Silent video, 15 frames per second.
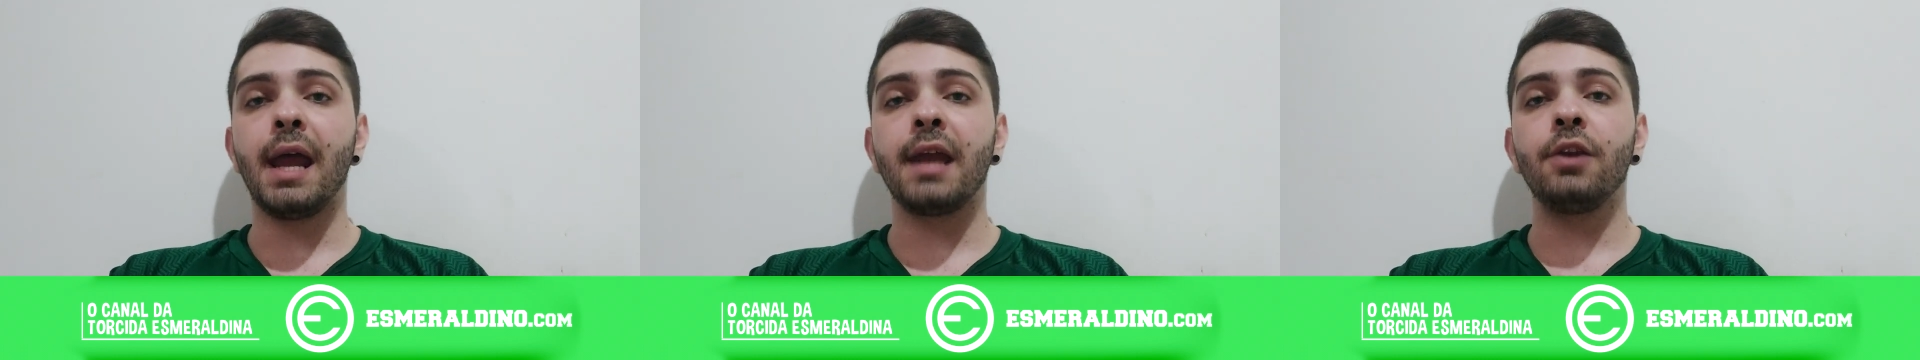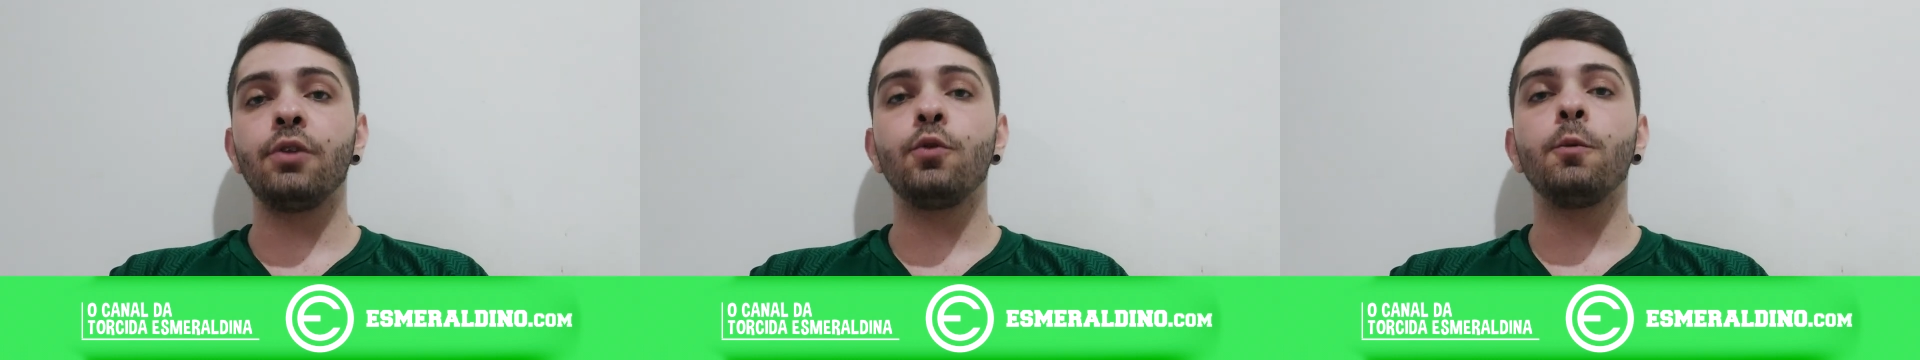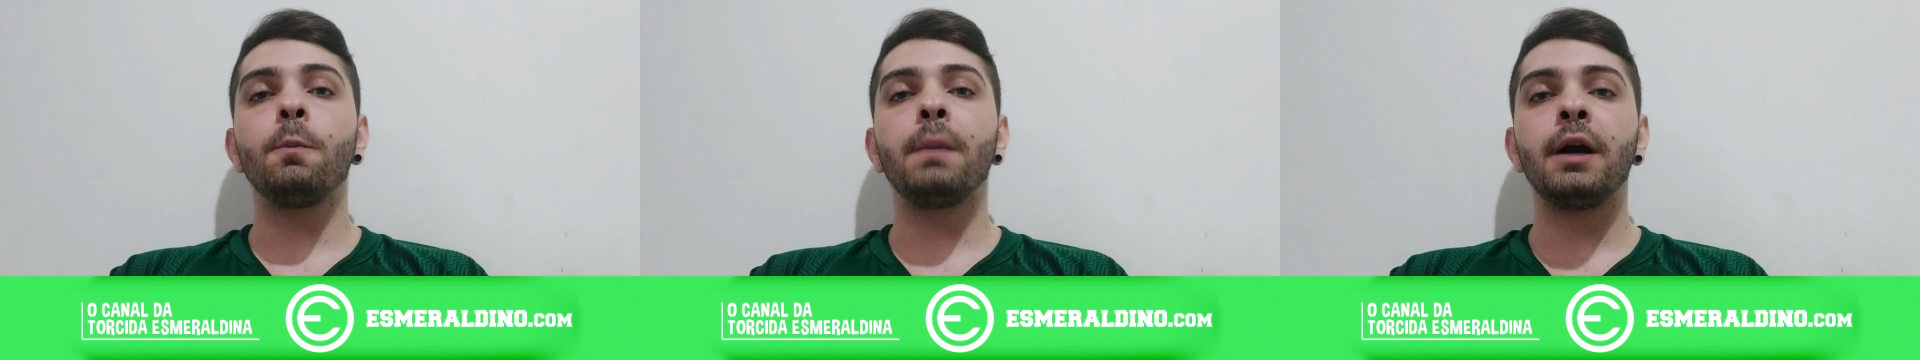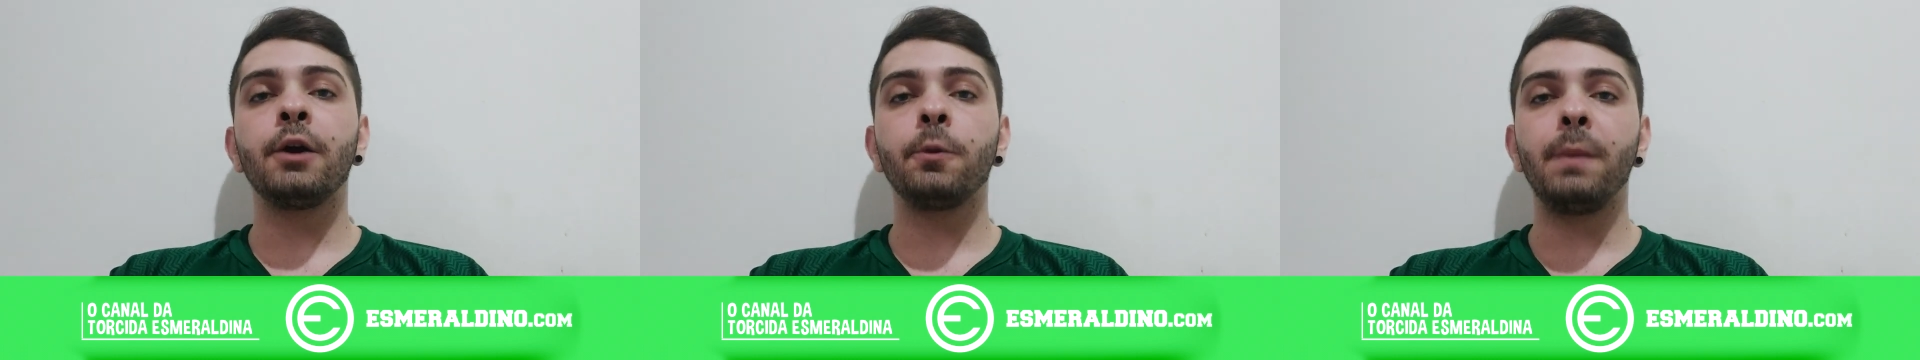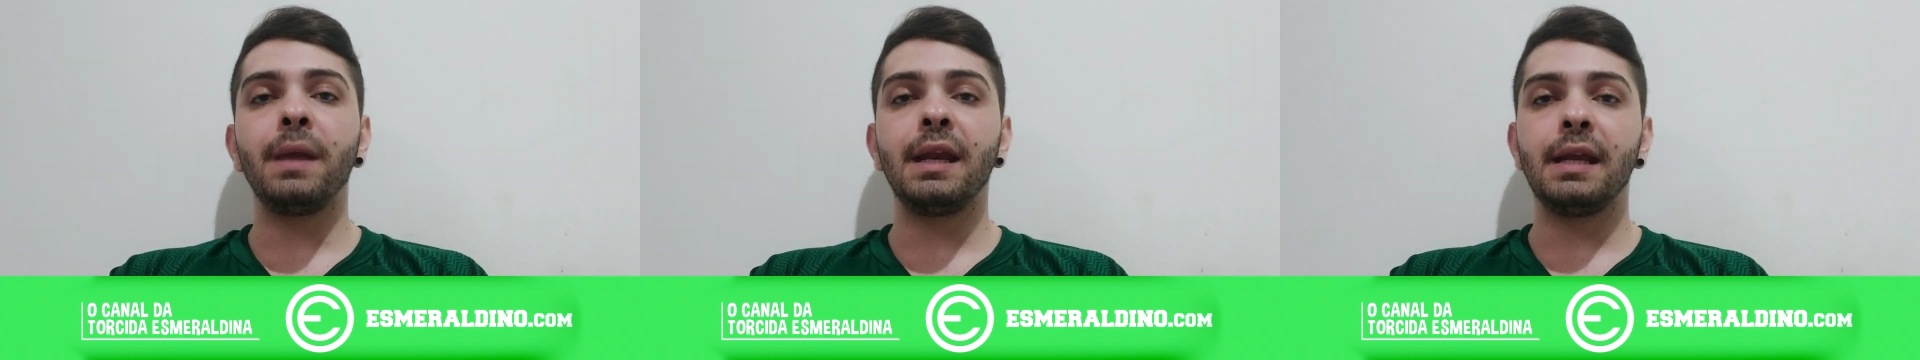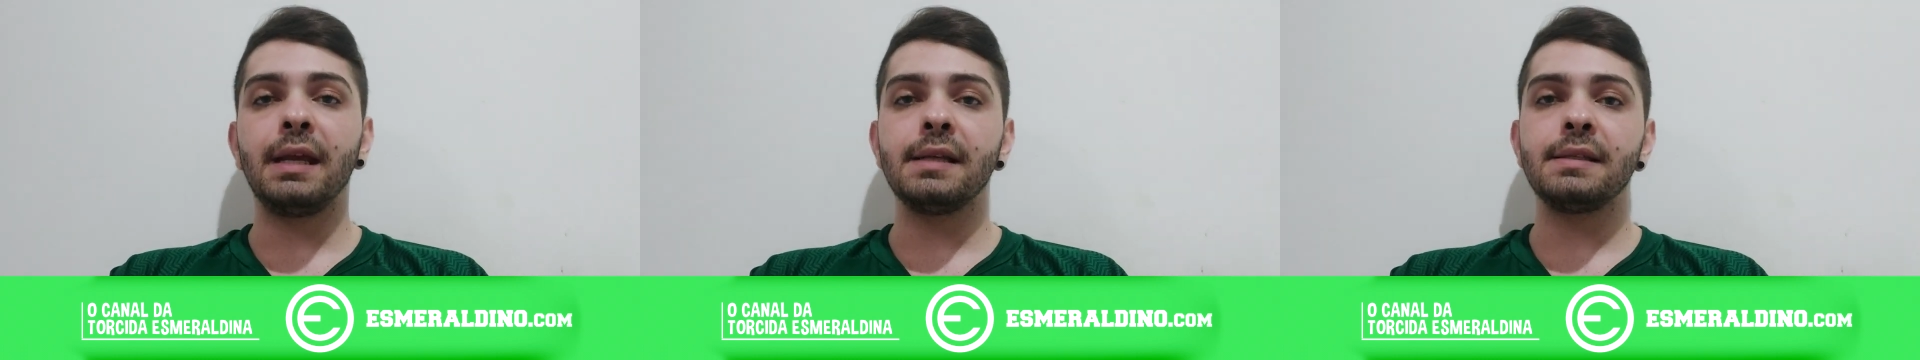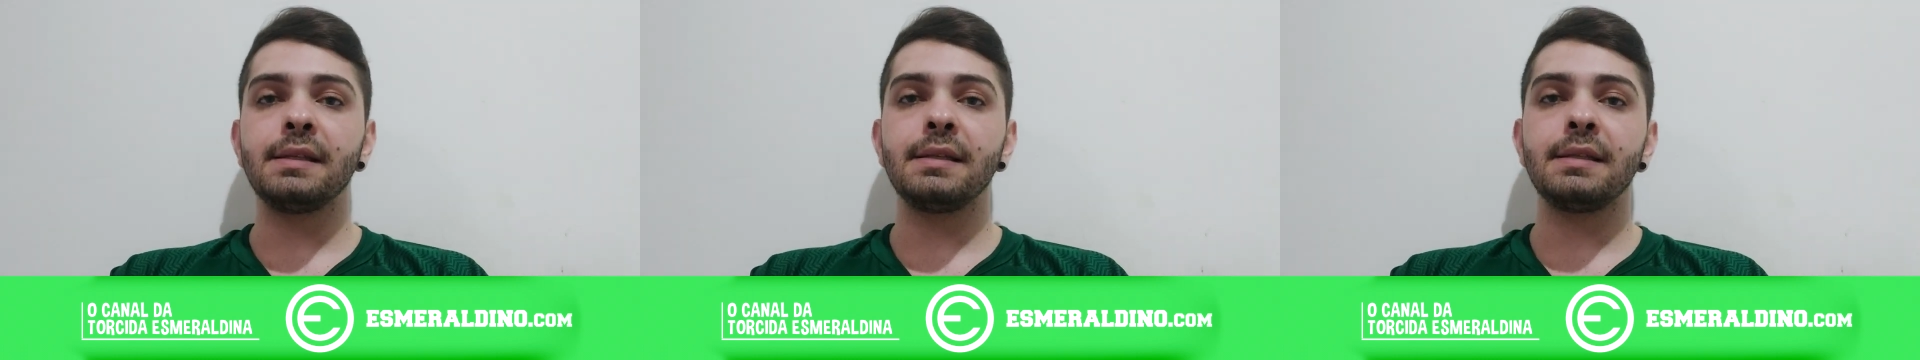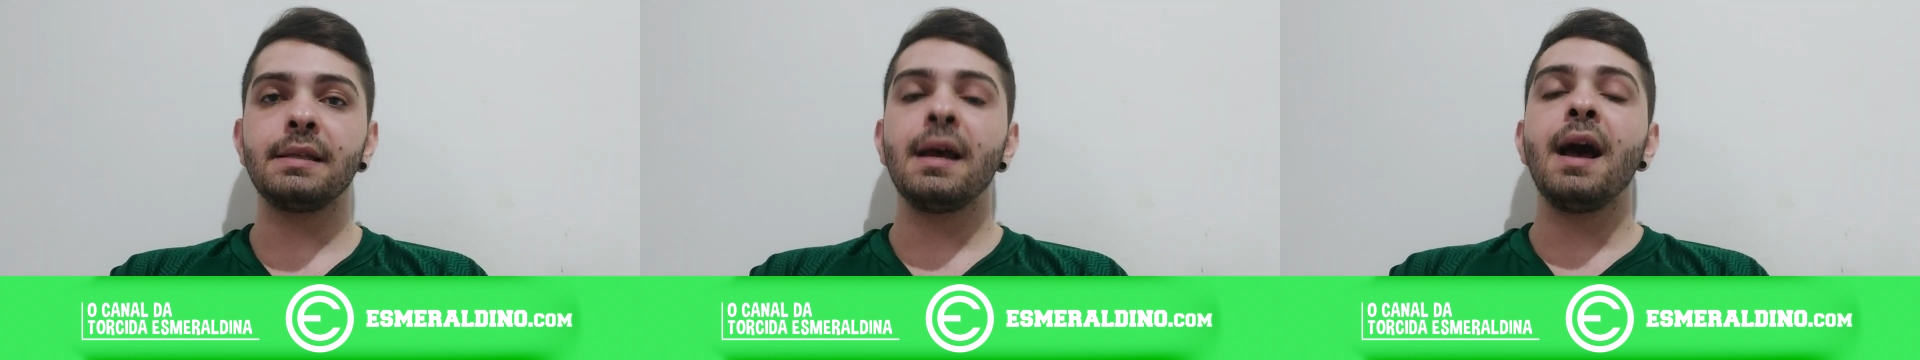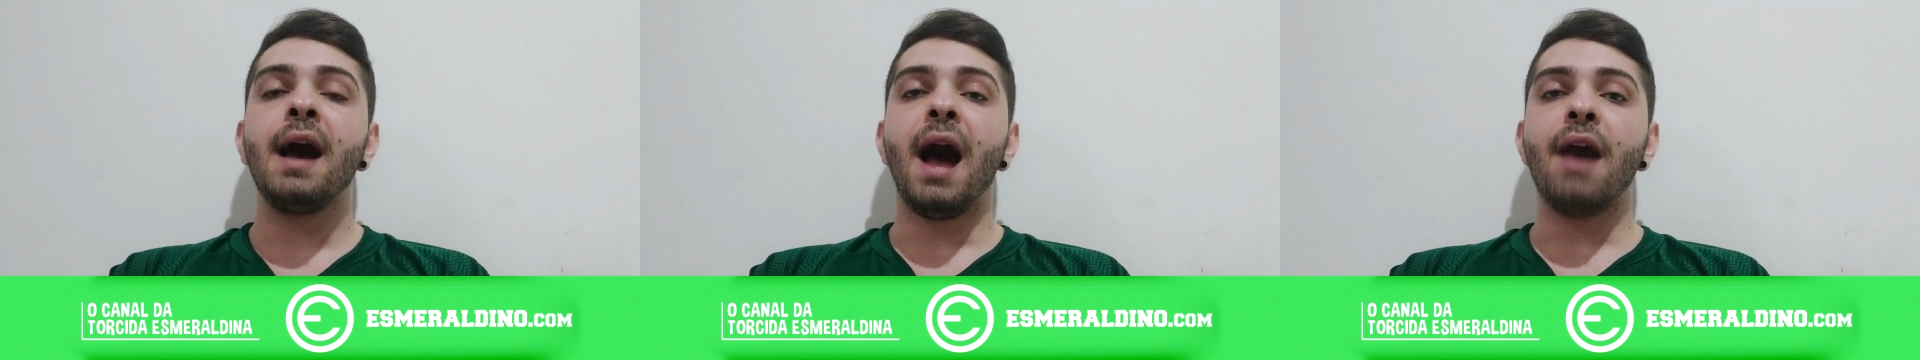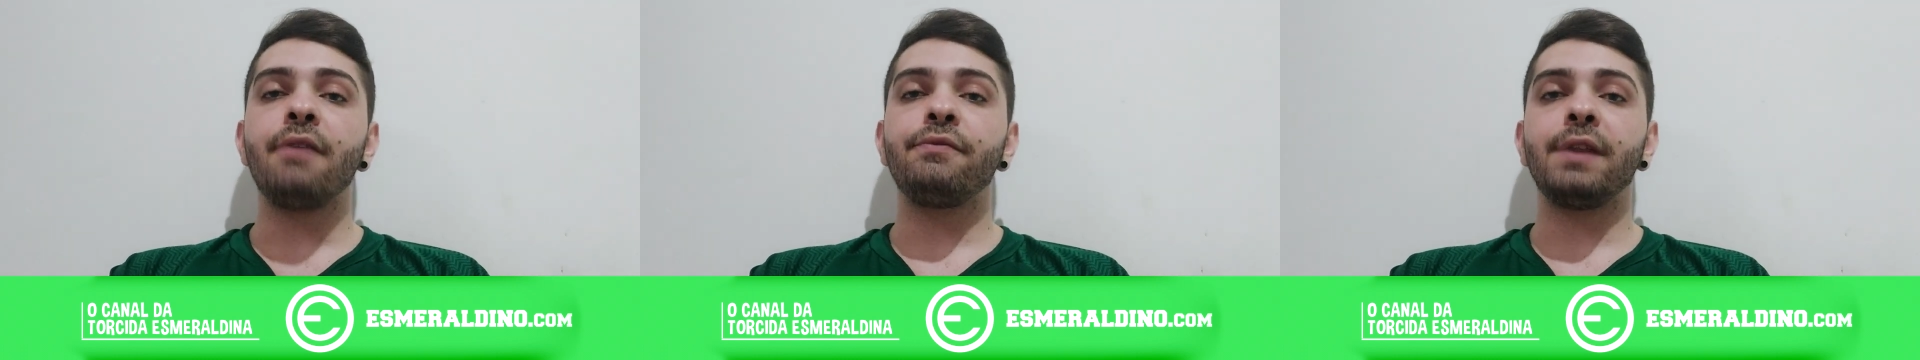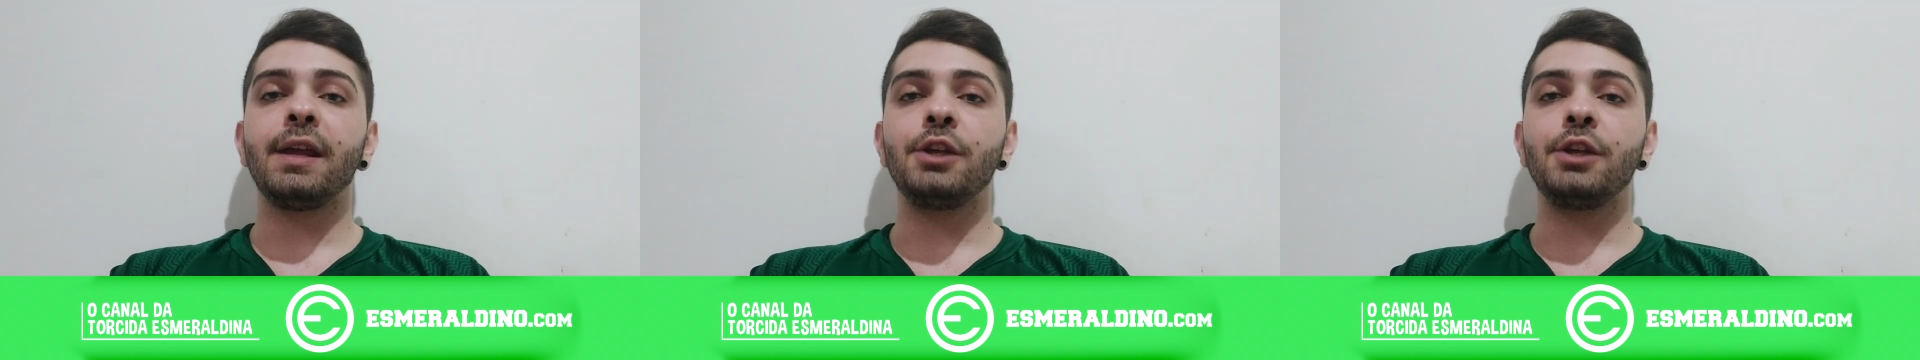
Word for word: técnico Mano Menezes à